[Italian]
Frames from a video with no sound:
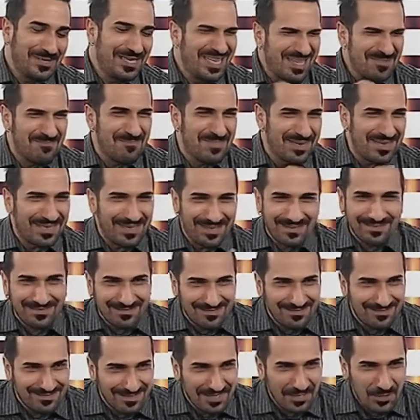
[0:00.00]
libri
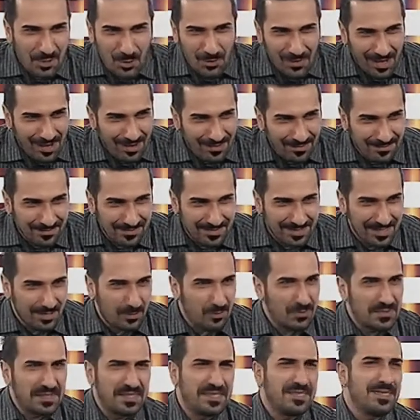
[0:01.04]
di yoga mm. ti
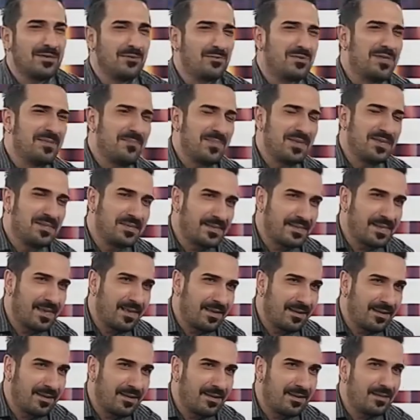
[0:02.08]
consigliano di
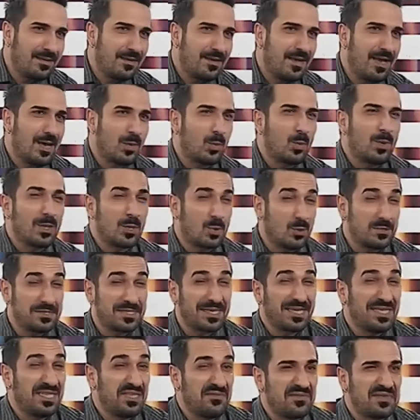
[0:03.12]
pensare a qualcosa
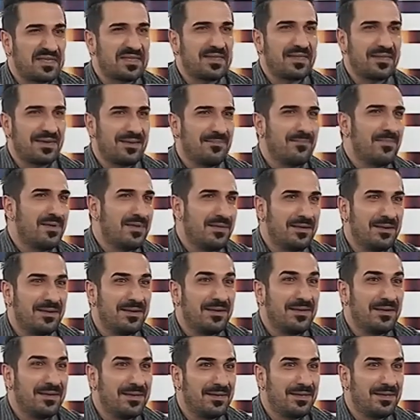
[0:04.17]
che ti fa stare bene.